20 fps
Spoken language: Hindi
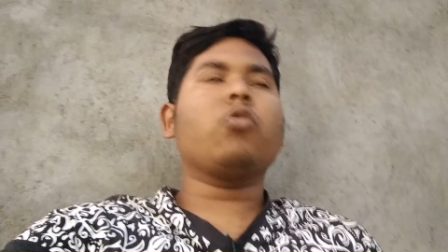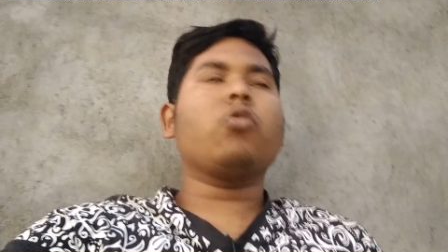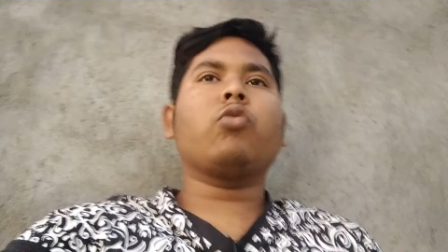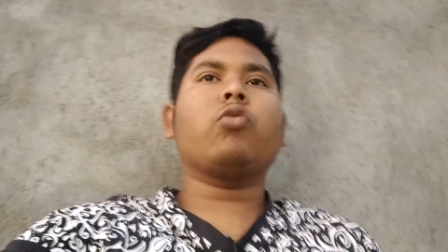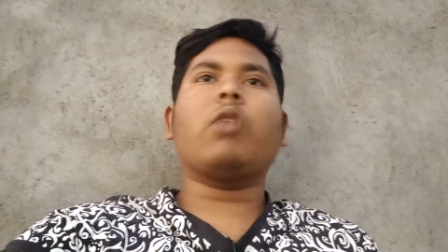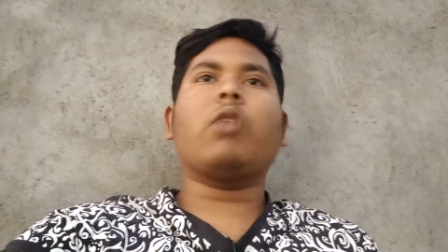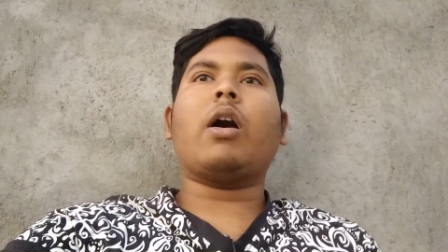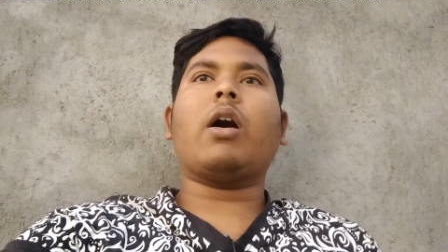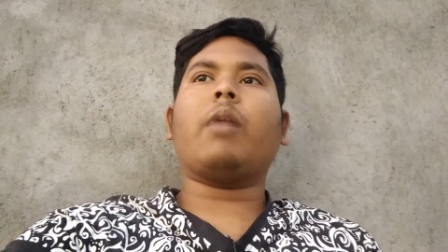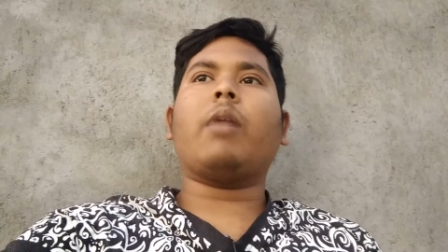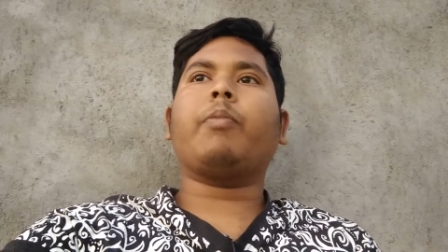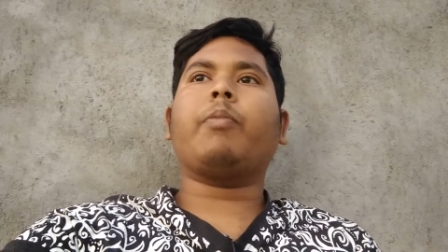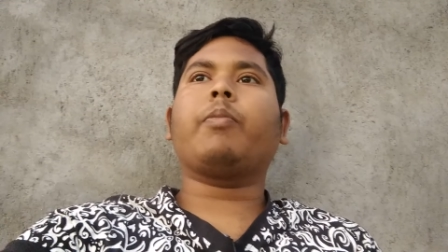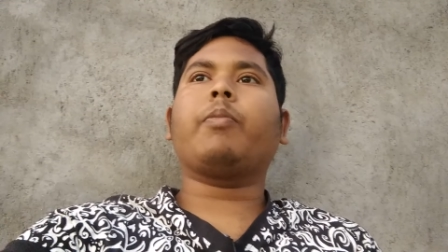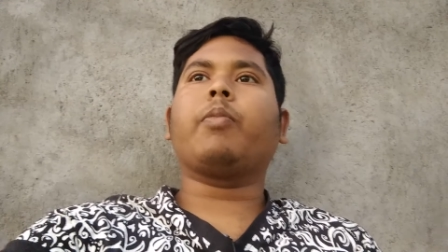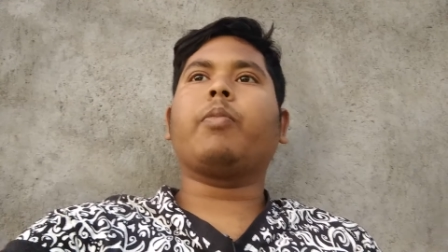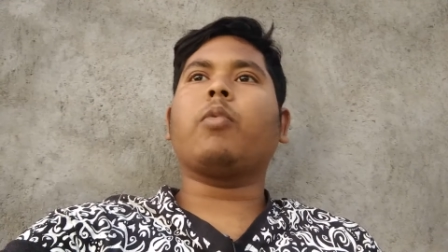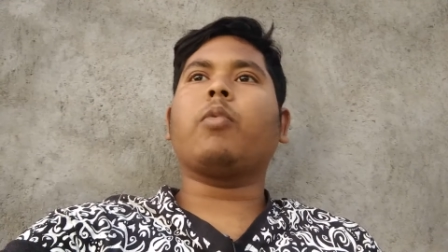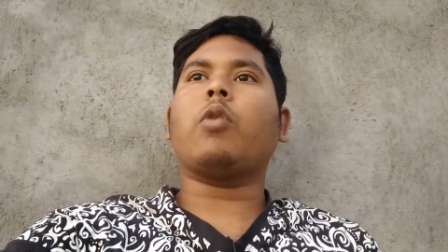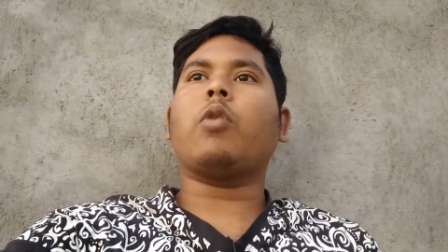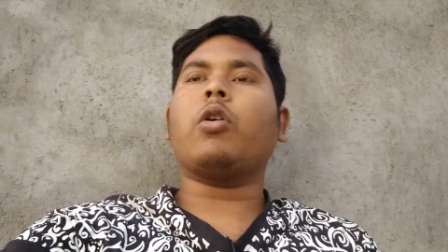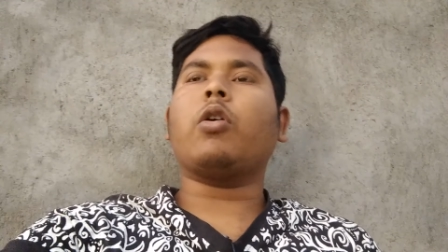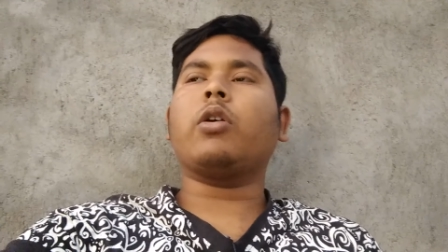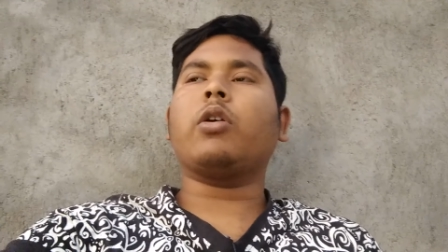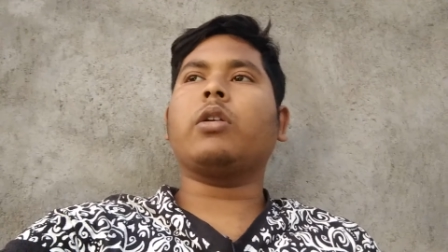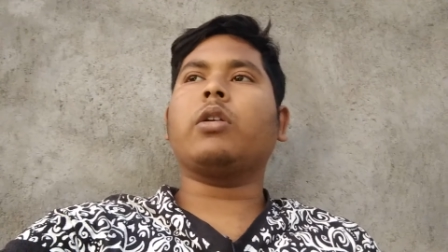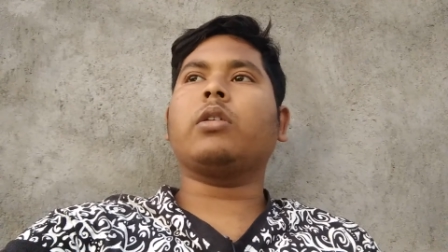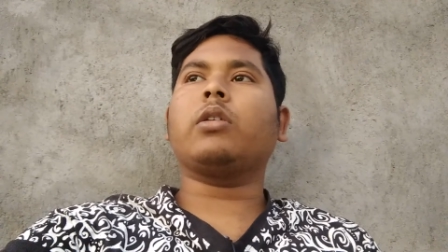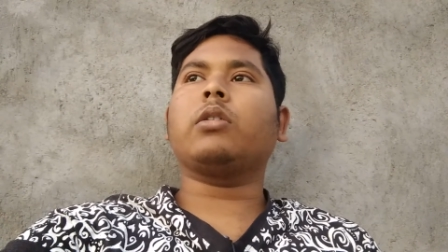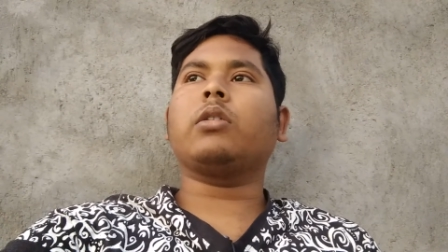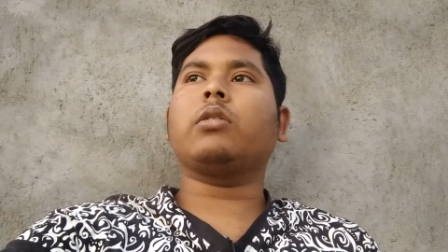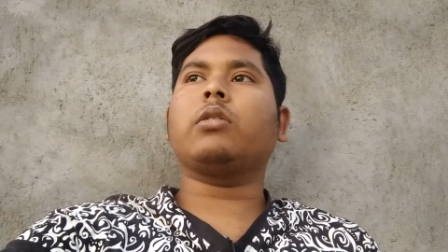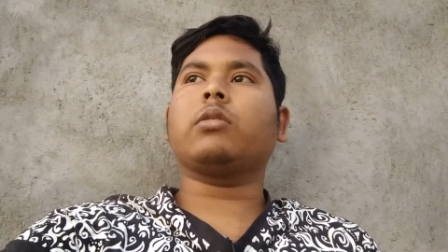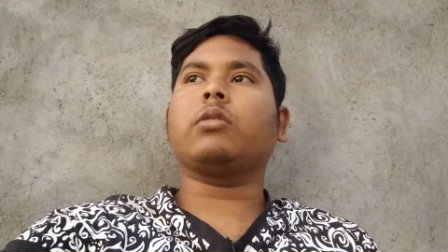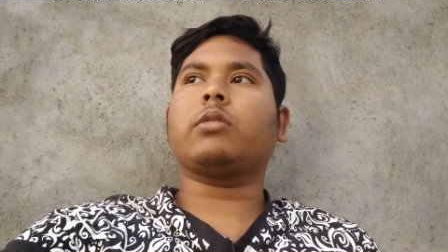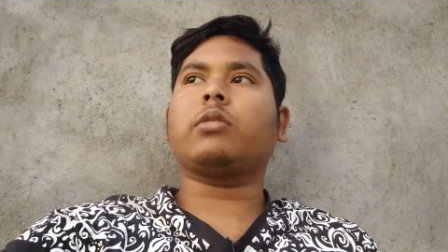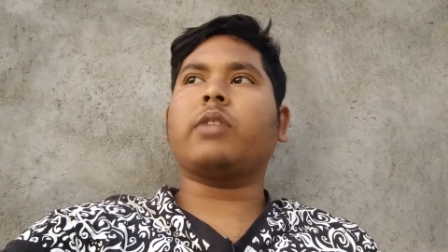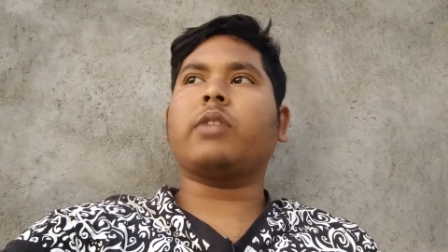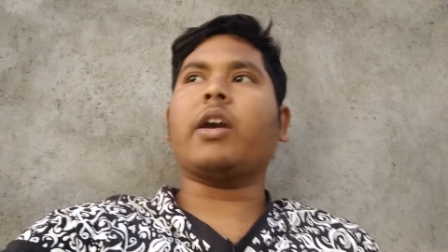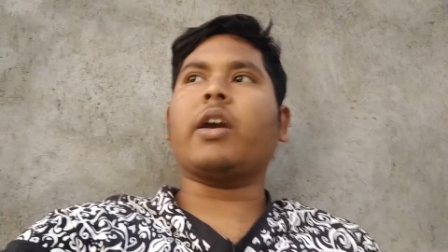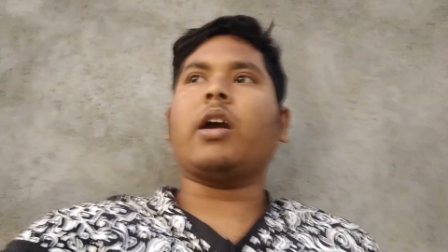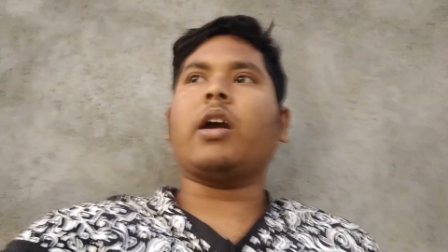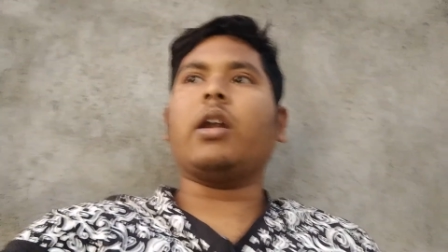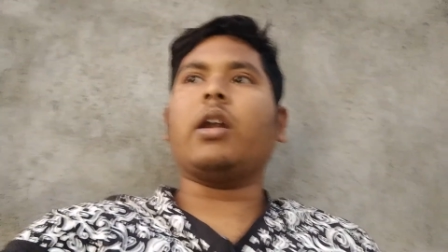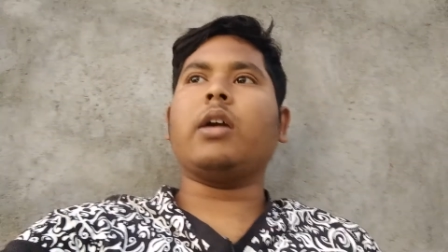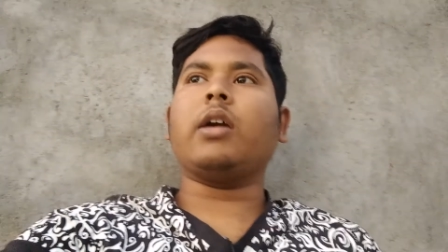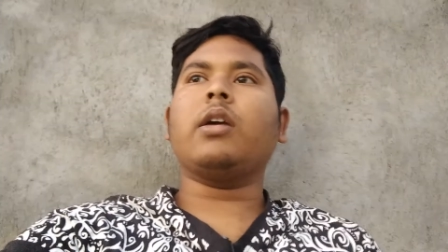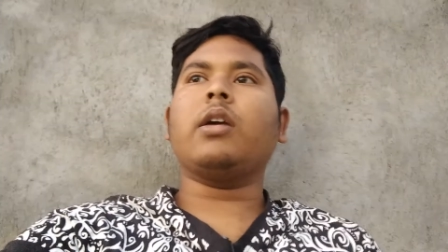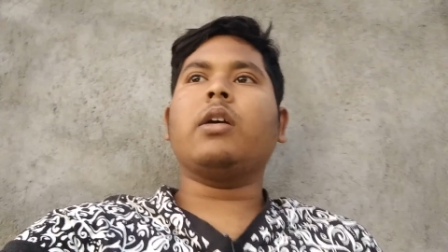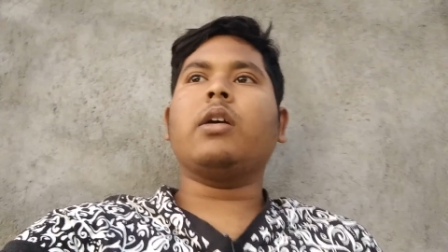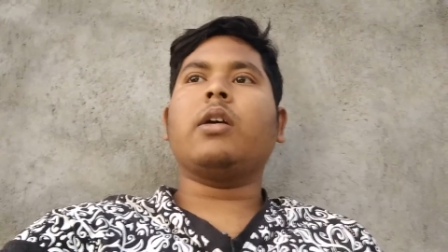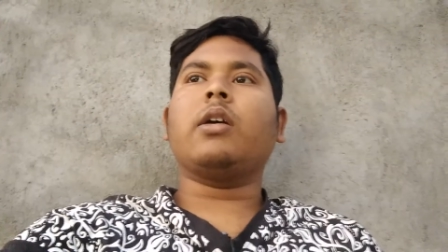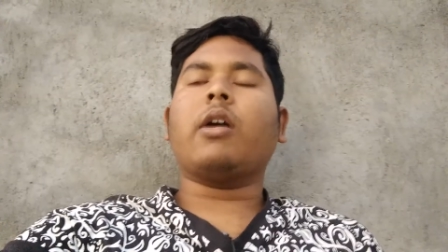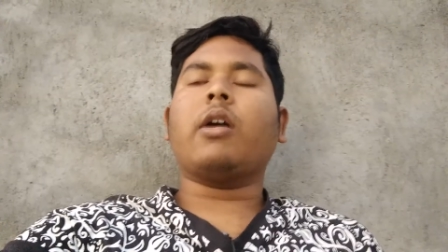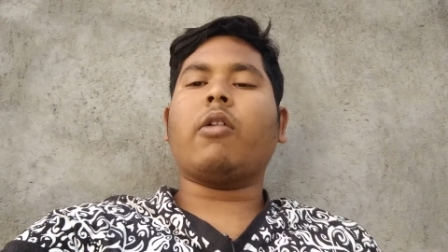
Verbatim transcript: तो आप हॉर्न चेक करें